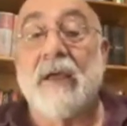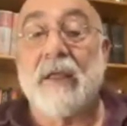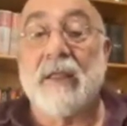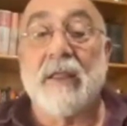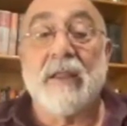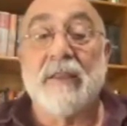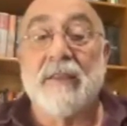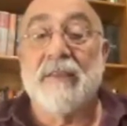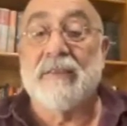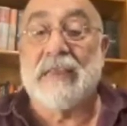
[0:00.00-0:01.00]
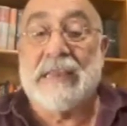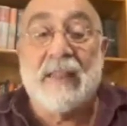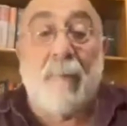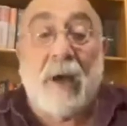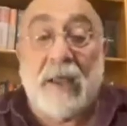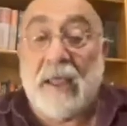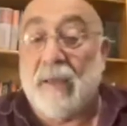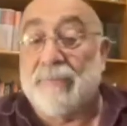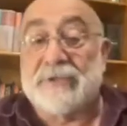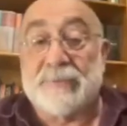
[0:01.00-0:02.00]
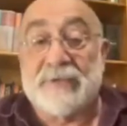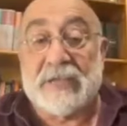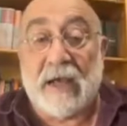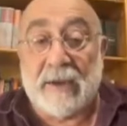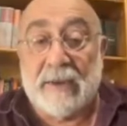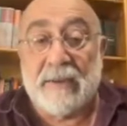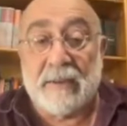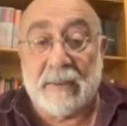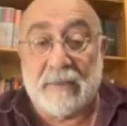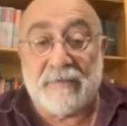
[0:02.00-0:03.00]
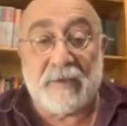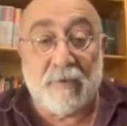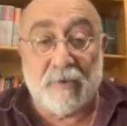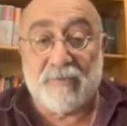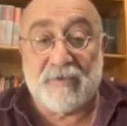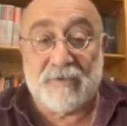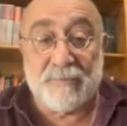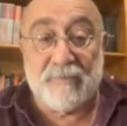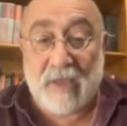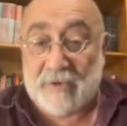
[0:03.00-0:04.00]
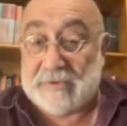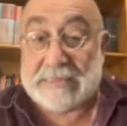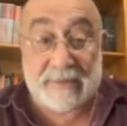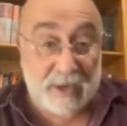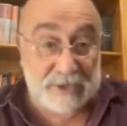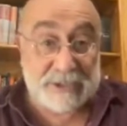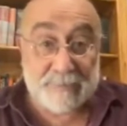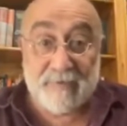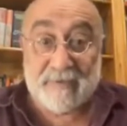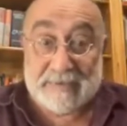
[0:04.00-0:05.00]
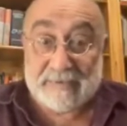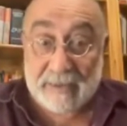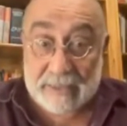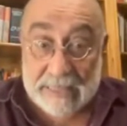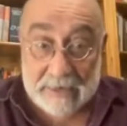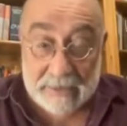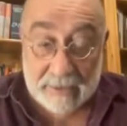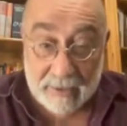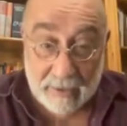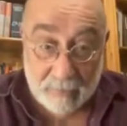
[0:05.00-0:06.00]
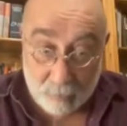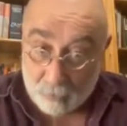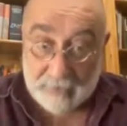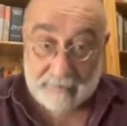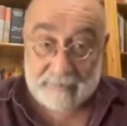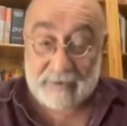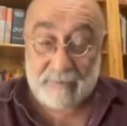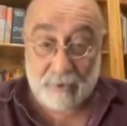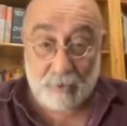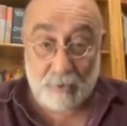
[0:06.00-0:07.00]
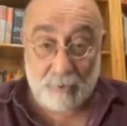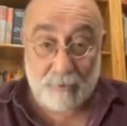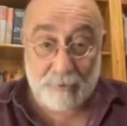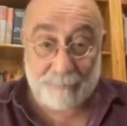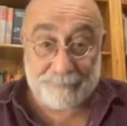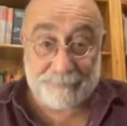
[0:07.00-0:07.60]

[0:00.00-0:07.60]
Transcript: e, dili damağına yapışmış, karnı şey olup şişmiş, açlıktan şişmiş insanların ülkesi gibi görünür.